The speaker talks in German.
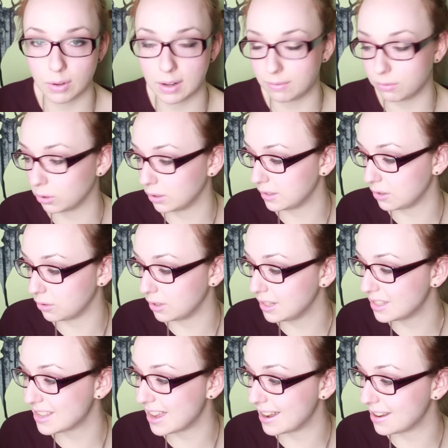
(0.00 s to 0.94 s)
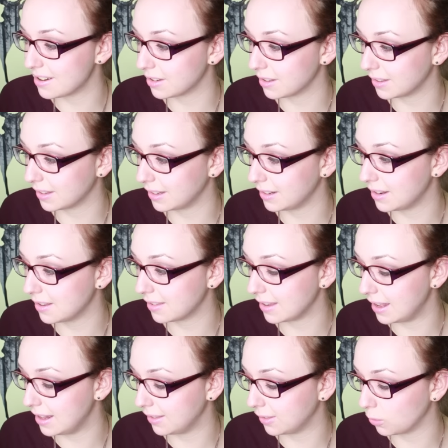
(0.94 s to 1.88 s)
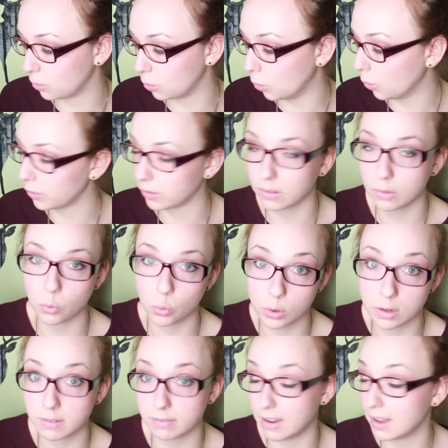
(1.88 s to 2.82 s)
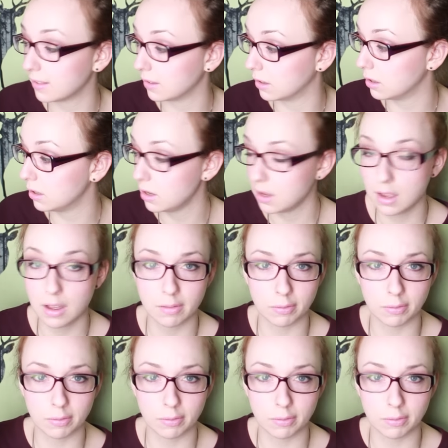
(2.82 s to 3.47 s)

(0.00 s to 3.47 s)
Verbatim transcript: wo halt wirklich auch nichts anderes drin ist als Rosen und Wasser.